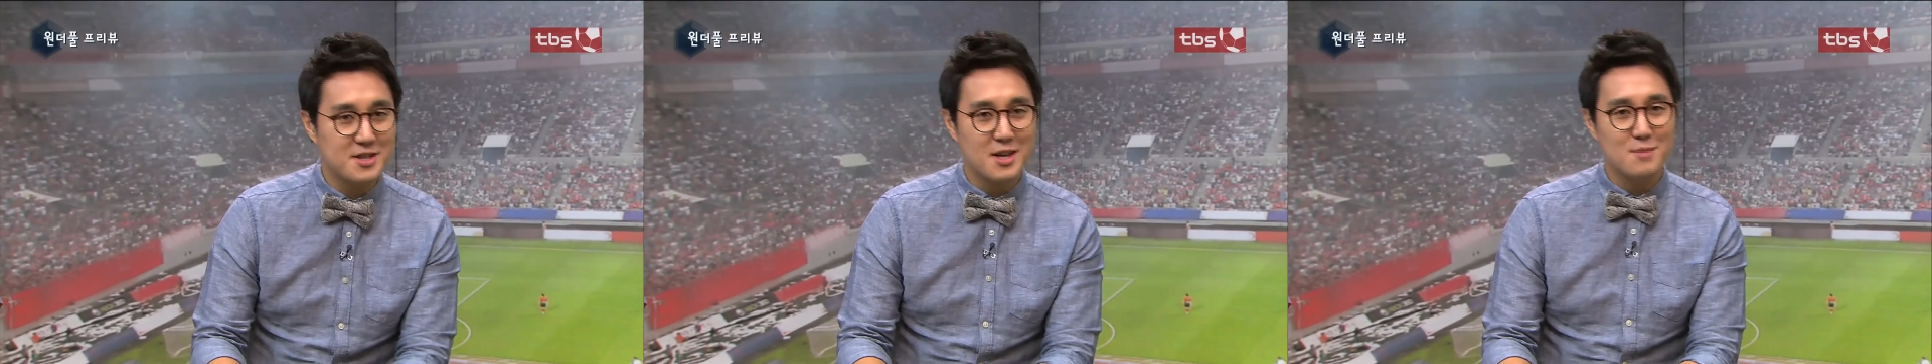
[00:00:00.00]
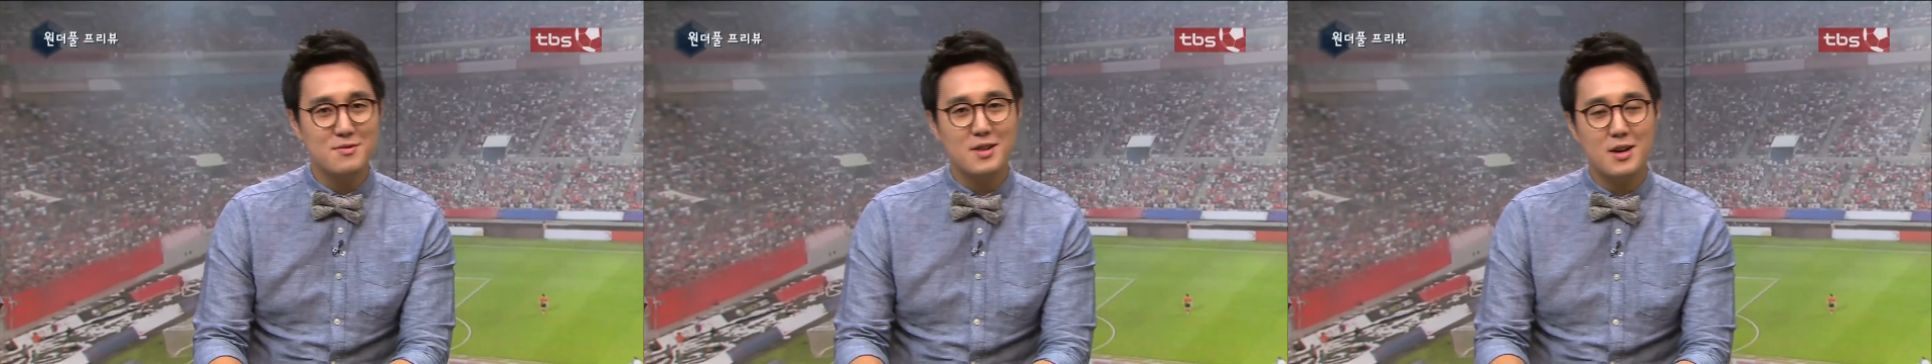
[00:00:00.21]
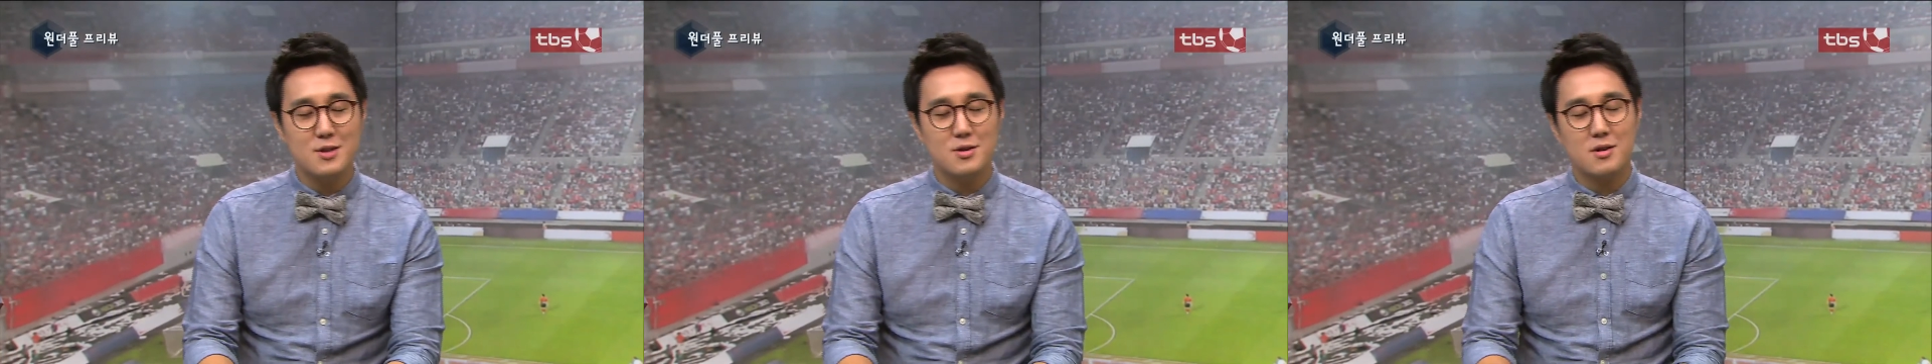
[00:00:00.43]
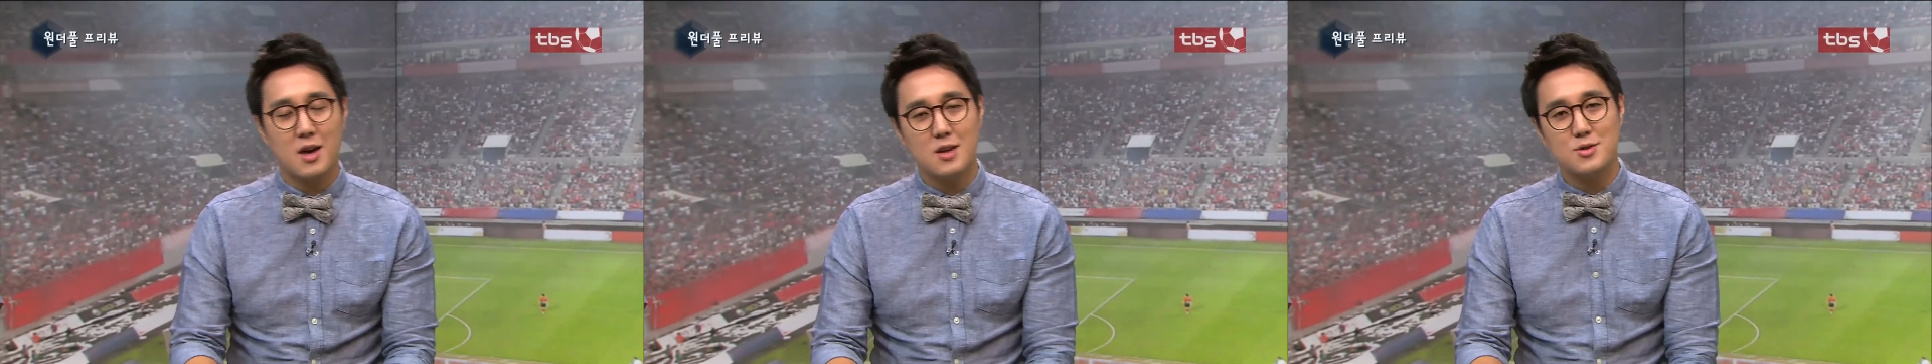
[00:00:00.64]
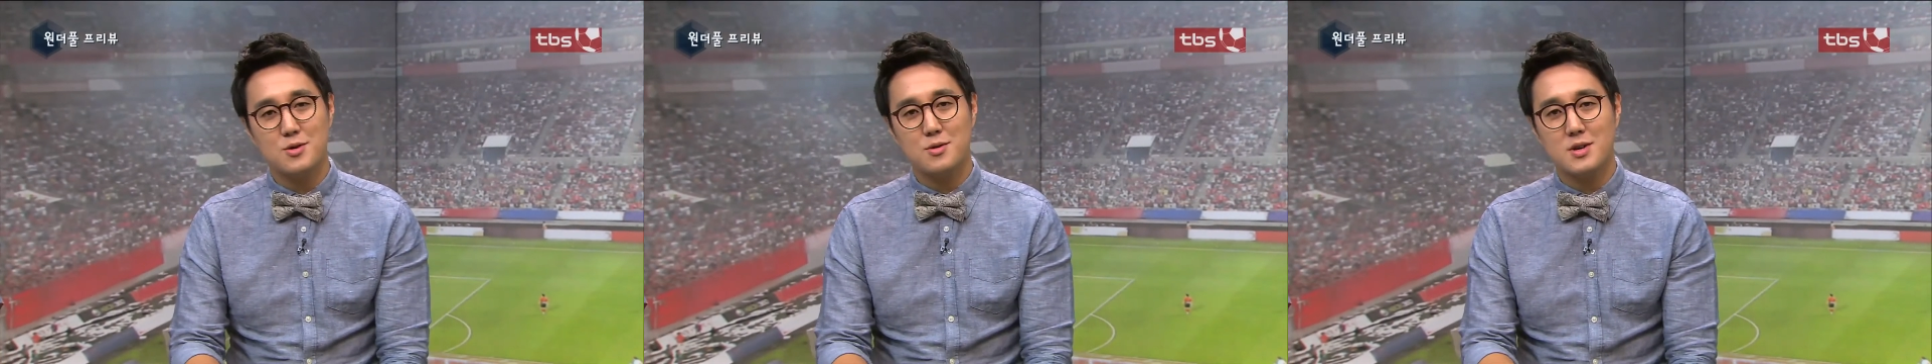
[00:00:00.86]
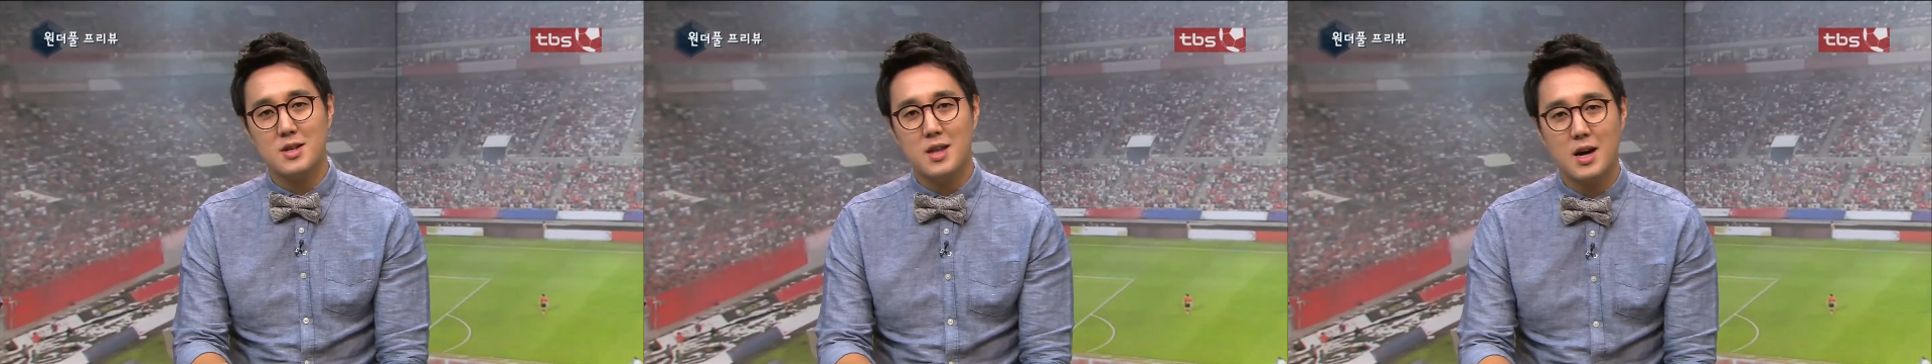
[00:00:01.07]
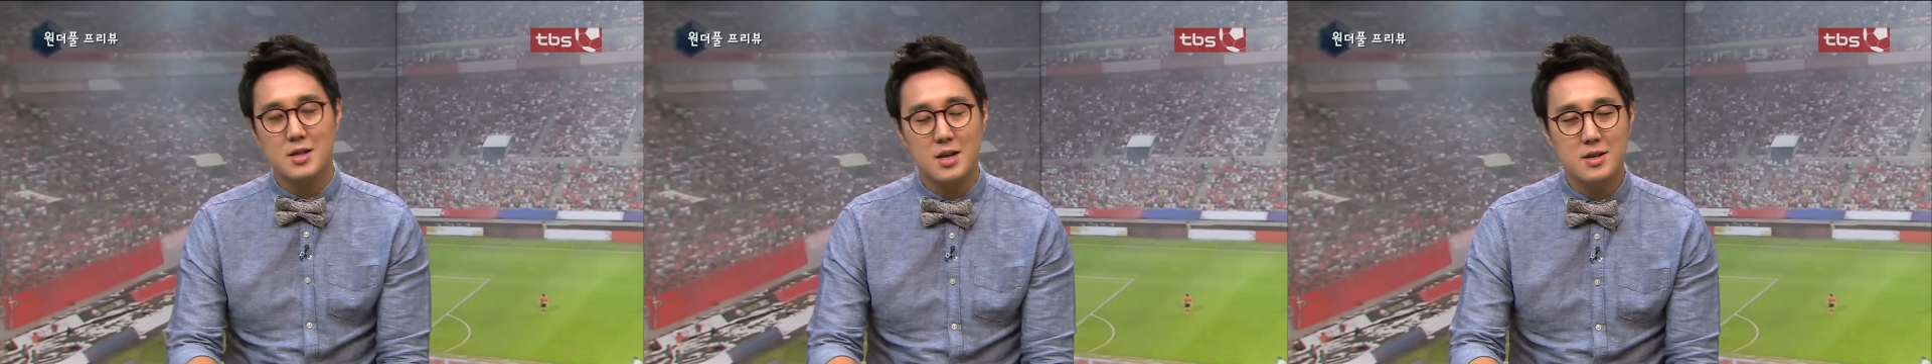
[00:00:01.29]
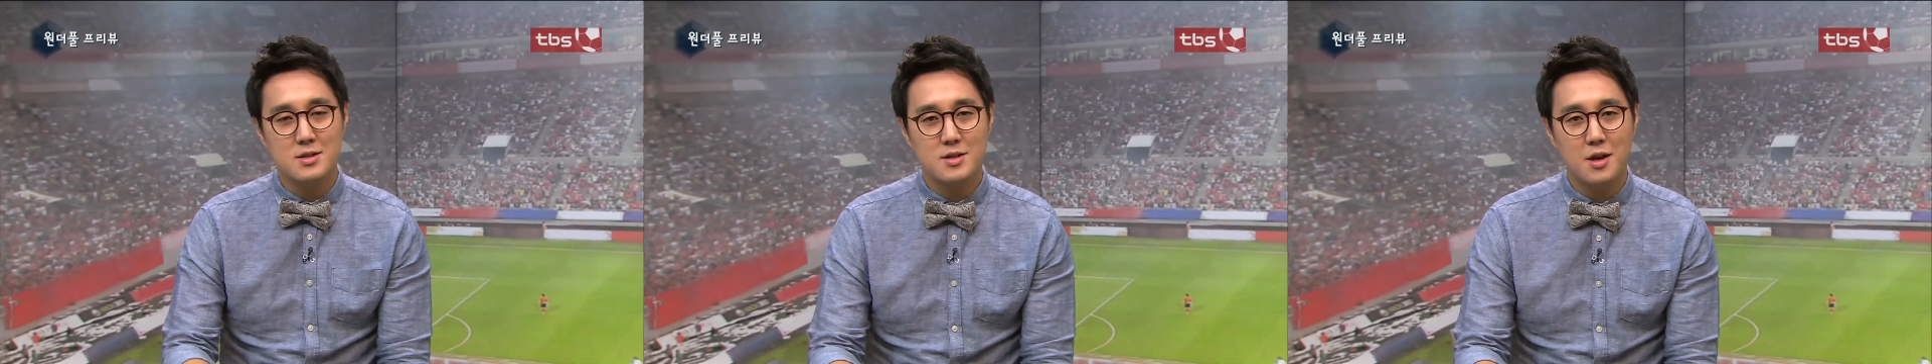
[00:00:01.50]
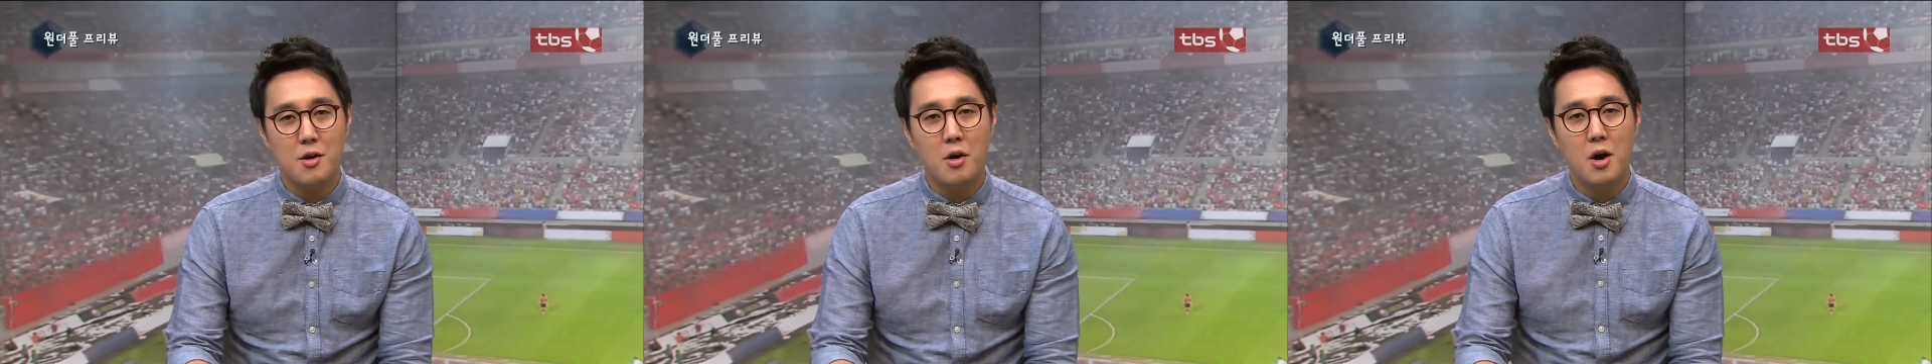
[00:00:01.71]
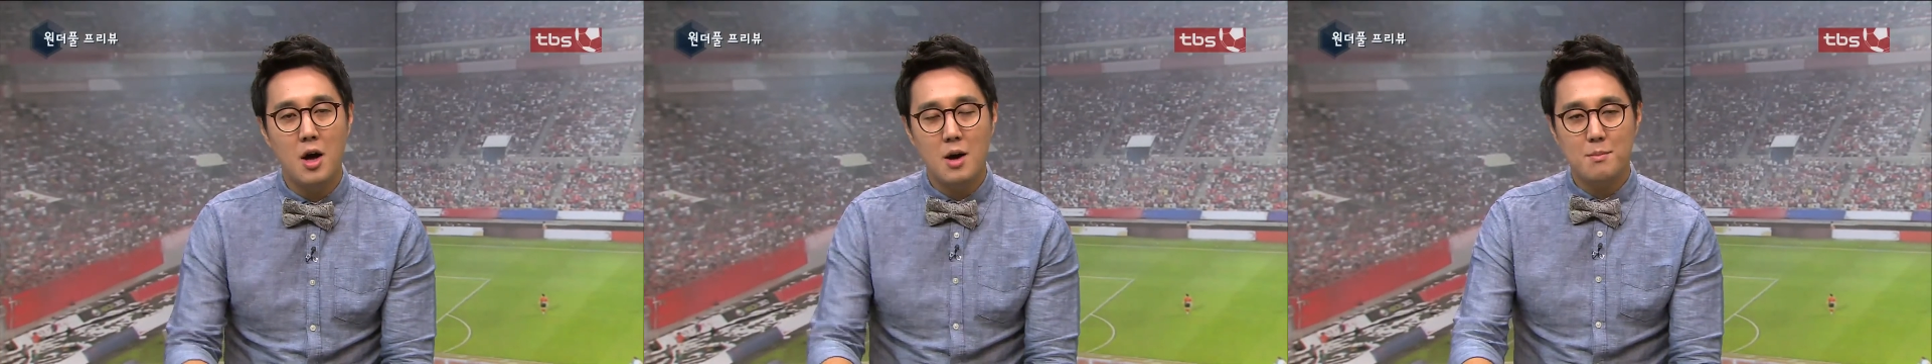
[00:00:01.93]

때문에 저 개인적으로 기대가 되는데요.